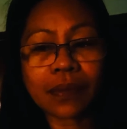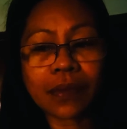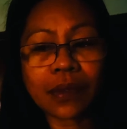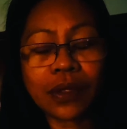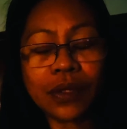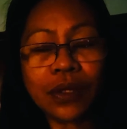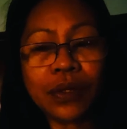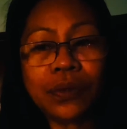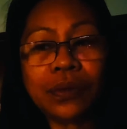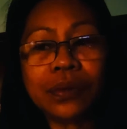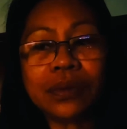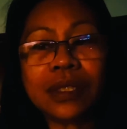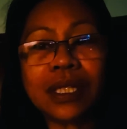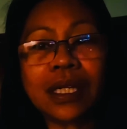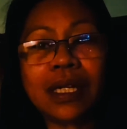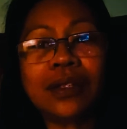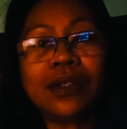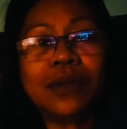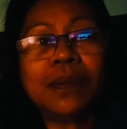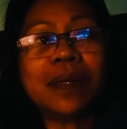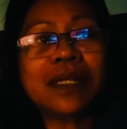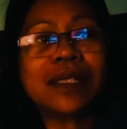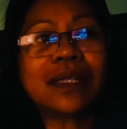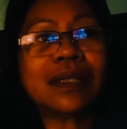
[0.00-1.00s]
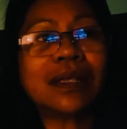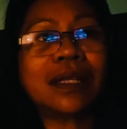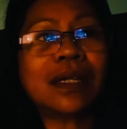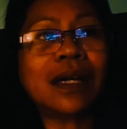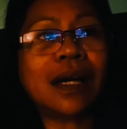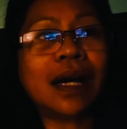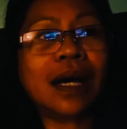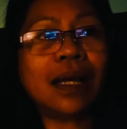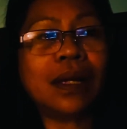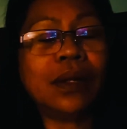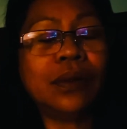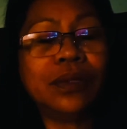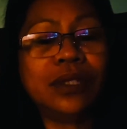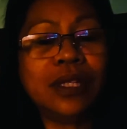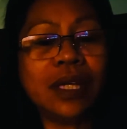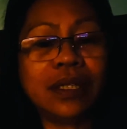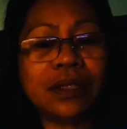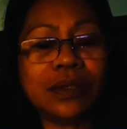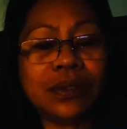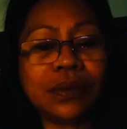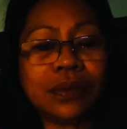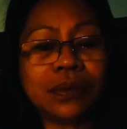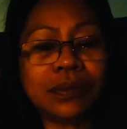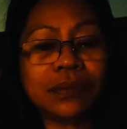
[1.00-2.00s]
yung ano ba sa Tagalog
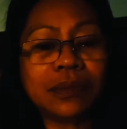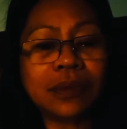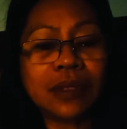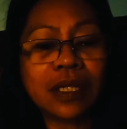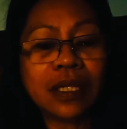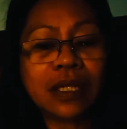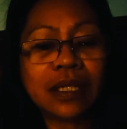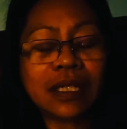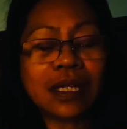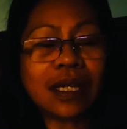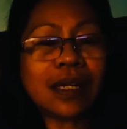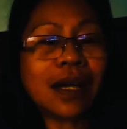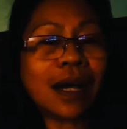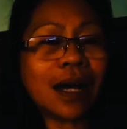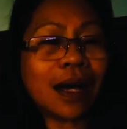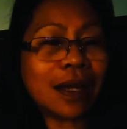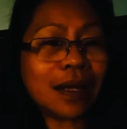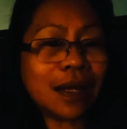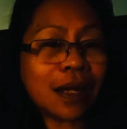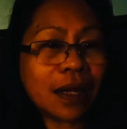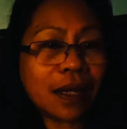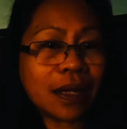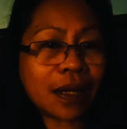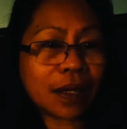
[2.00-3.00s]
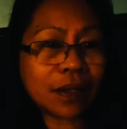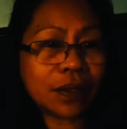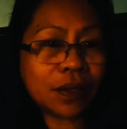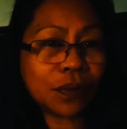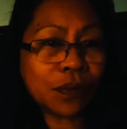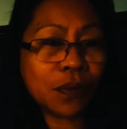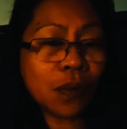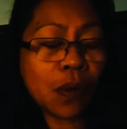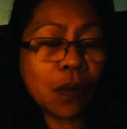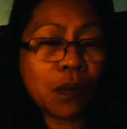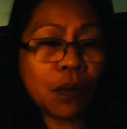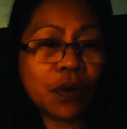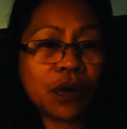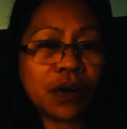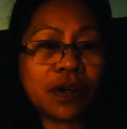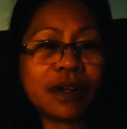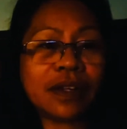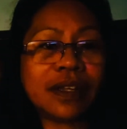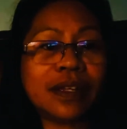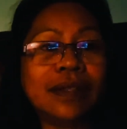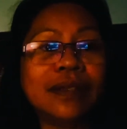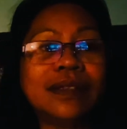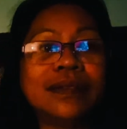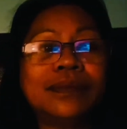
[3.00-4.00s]
yan, yung nag-aalala, nag-worry.